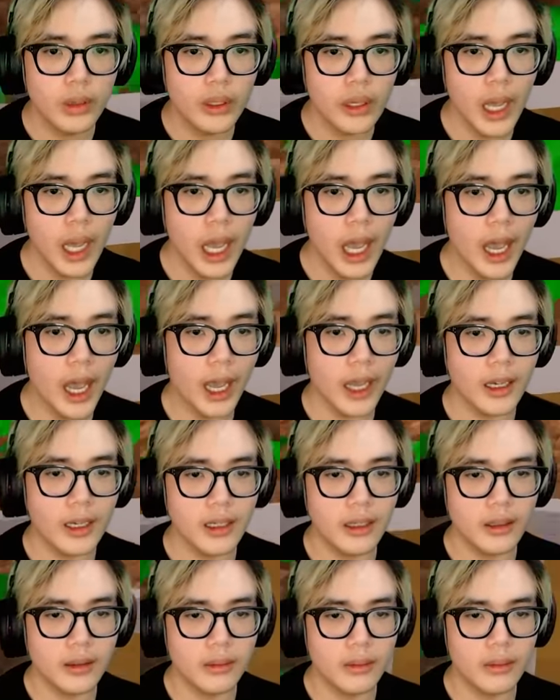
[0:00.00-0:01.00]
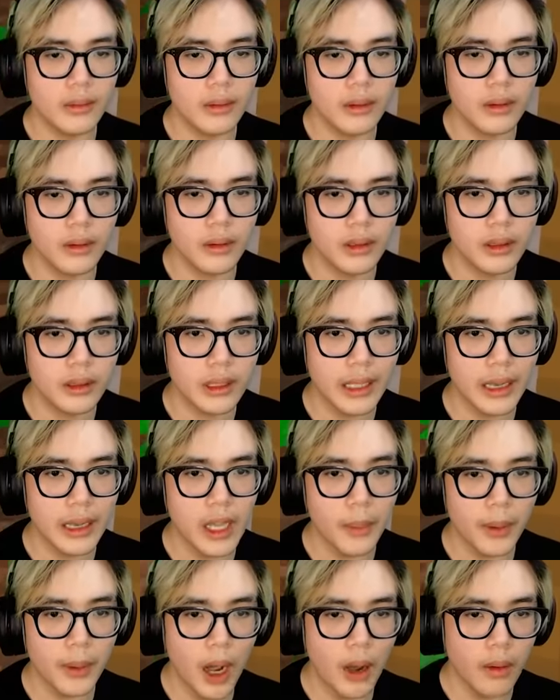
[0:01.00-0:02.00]
Dạ. nhà
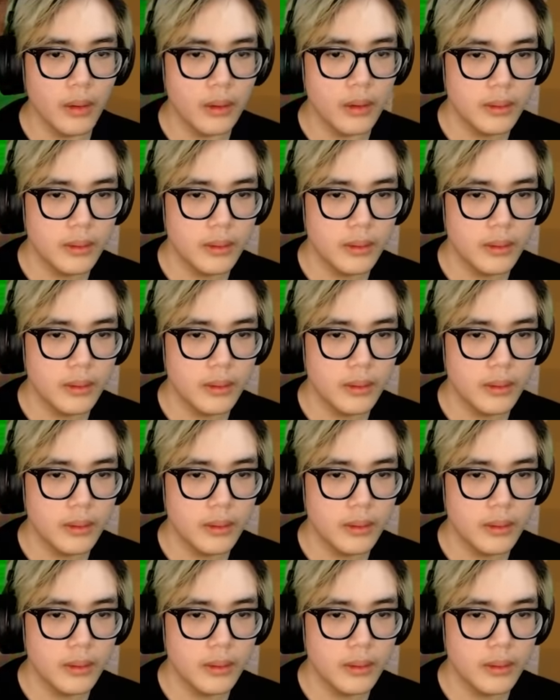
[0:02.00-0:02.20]
vô pro